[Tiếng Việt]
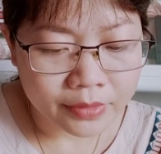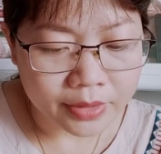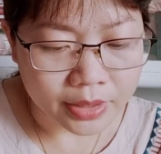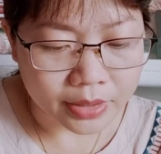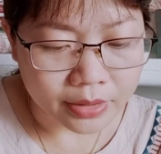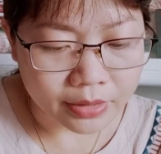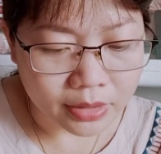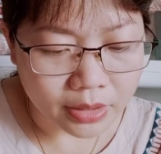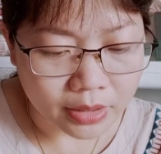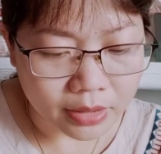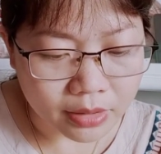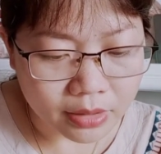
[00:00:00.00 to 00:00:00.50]

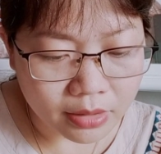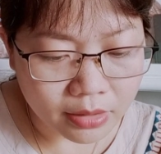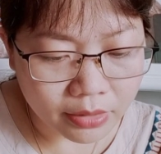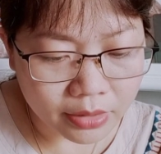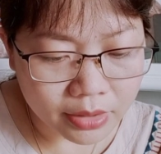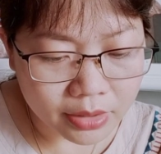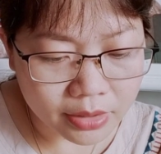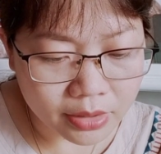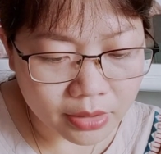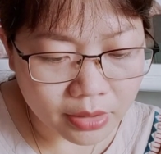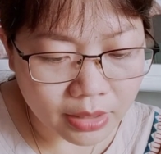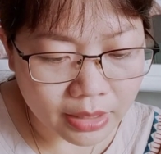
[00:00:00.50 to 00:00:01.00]
Chỉnh định
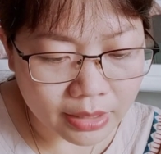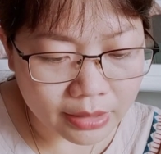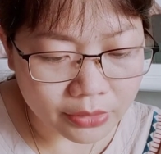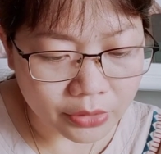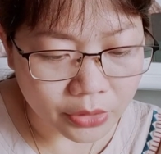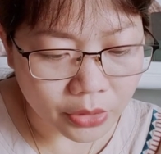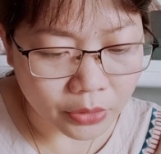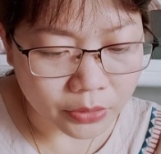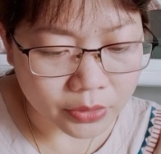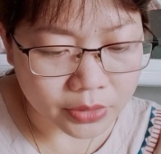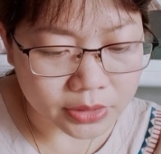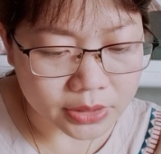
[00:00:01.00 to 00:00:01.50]
nói do anh
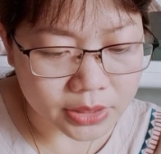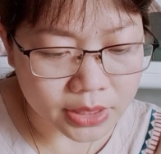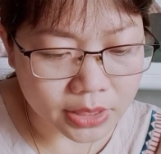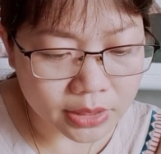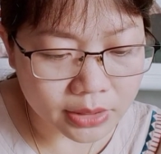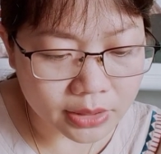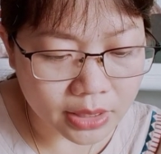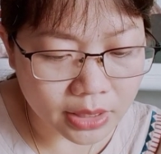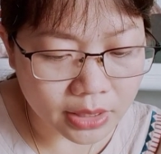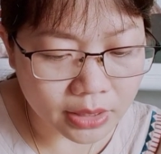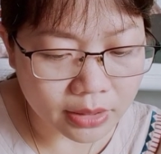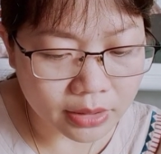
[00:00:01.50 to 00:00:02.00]
nhổ được
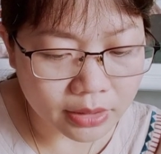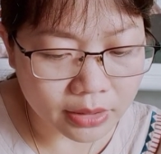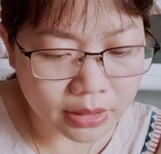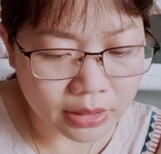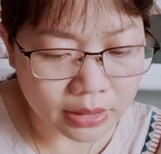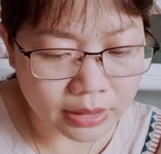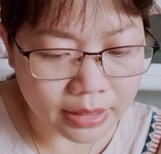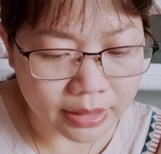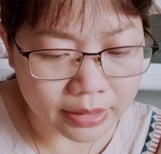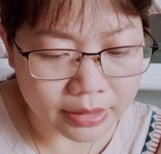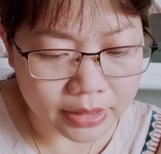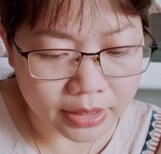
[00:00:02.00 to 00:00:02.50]
chiếc đinh
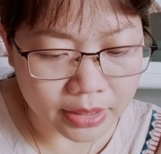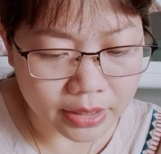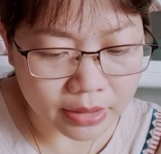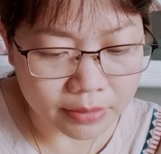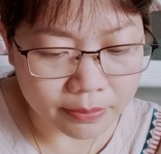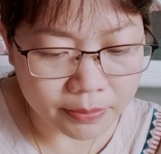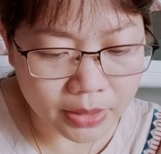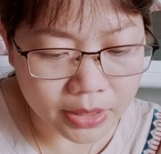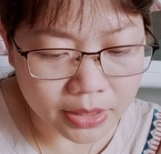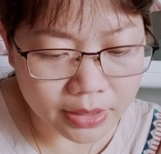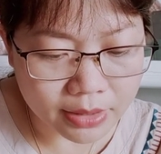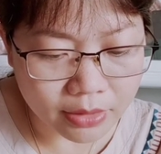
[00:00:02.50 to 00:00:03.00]
Nhưng lại
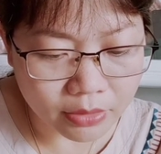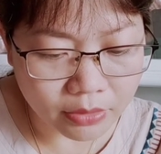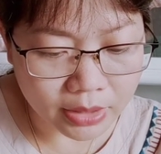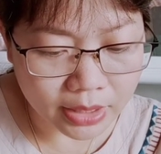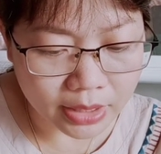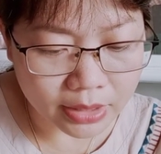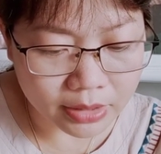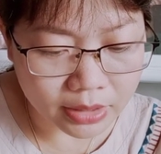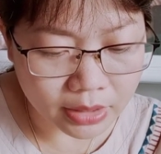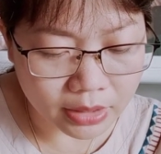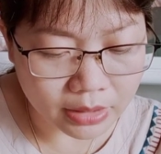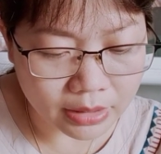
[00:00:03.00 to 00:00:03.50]
nghĩ biết đâu
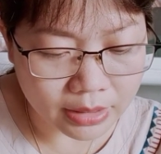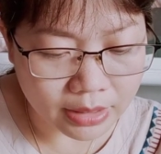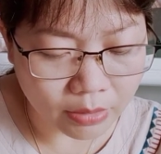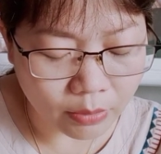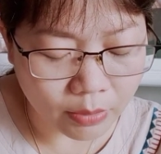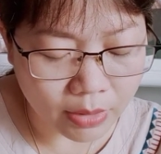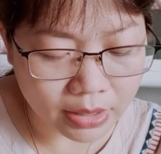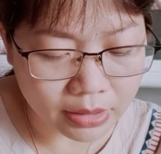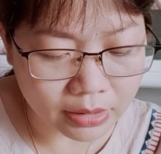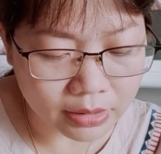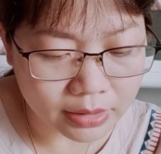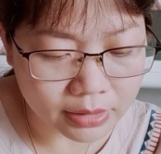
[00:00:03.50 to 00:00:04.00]
cái đinh là
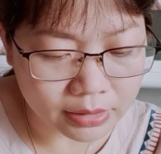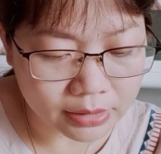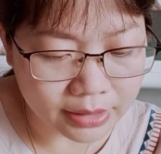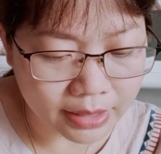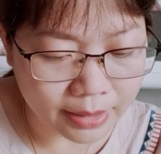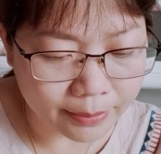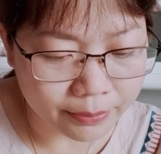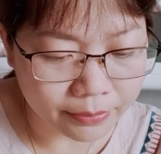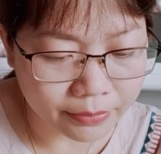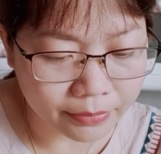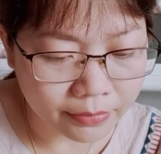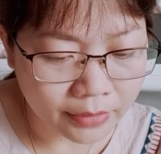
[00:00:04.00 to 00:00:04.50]
quan lớn
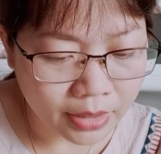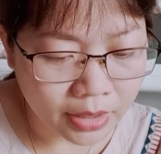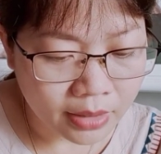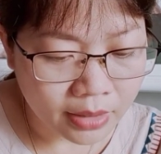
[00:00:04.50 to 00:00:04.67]
cấm